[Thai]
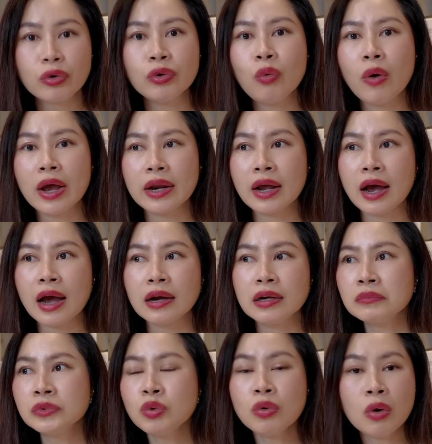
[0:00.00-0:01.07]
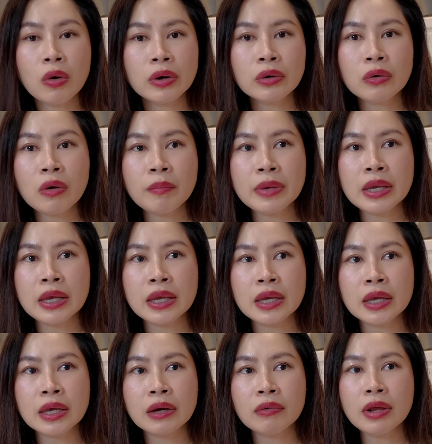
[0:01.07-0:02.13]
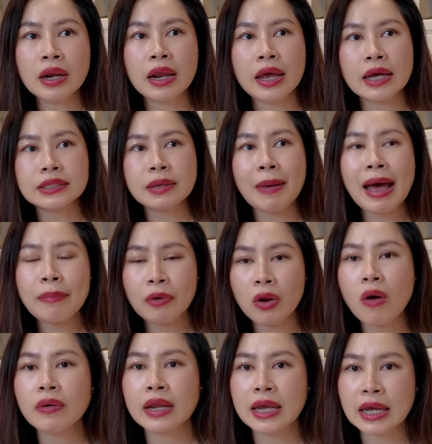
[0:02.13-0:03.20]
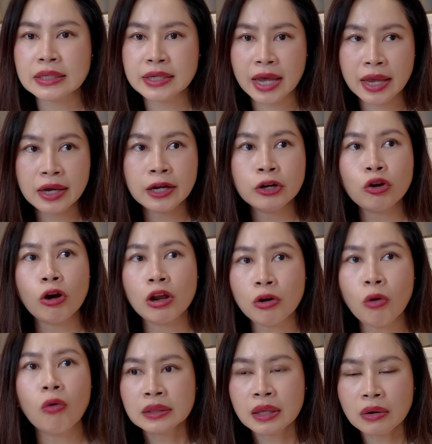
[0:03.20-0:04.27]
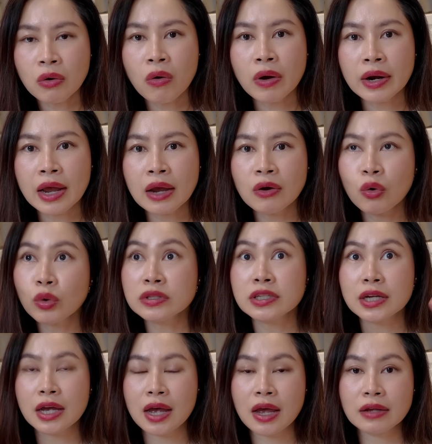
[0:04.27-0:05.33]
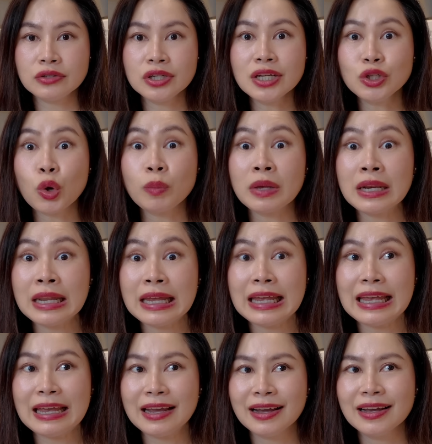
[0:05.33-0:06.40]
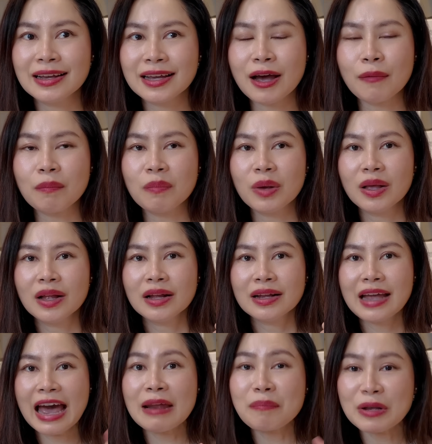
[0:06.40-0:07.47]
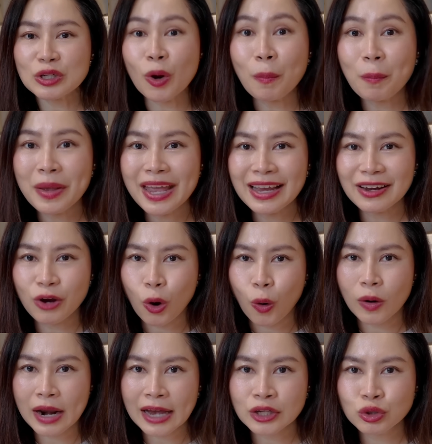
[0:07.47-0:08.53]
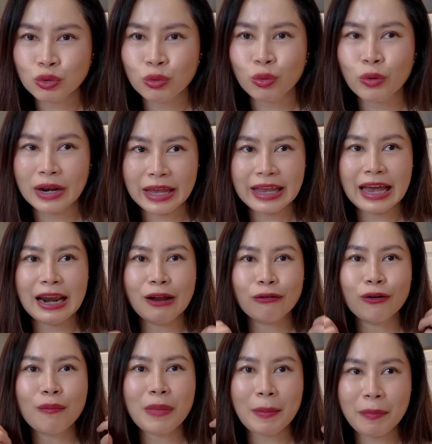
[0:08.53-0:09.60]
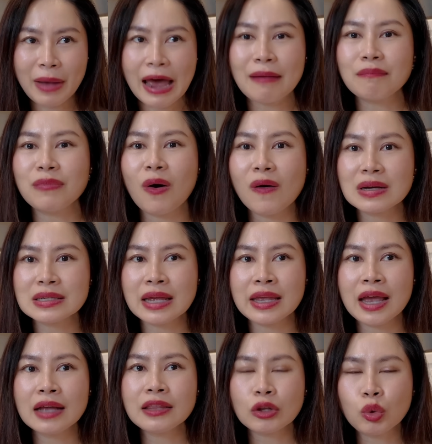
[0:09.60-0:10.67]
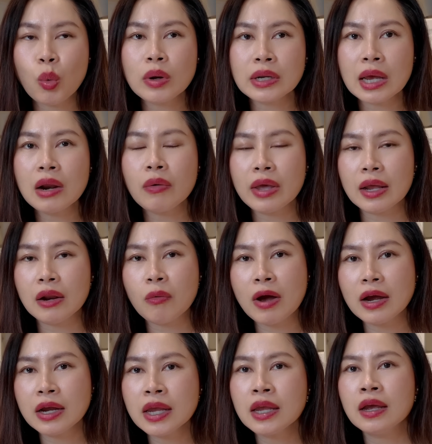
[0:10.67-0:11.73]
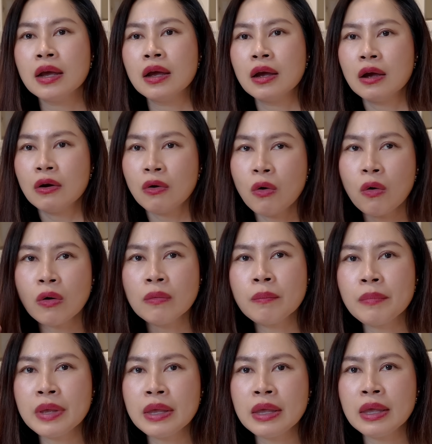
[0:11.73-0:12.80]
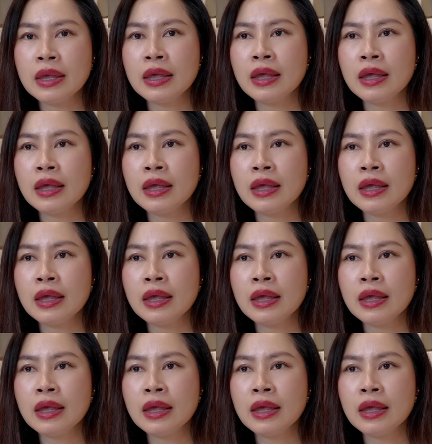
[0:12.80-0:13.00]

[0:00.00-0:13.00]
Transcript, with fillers: งด้วยนะคะ ทุกคนก็มีเขาเรียกอะไรอะสภาพคล่องในการใช้เงินน้อยลง แต่ก่อนนะ คนจะชื่นชมยินดีกับการไปช้อปปิ้งของลักชูอะไรเงี้ยแล้วก็มาอันบ็อกซ์อะไรเงี้ยแต่ทุกวันนี้เราเห็นเลยว่าเอ้ยคนมี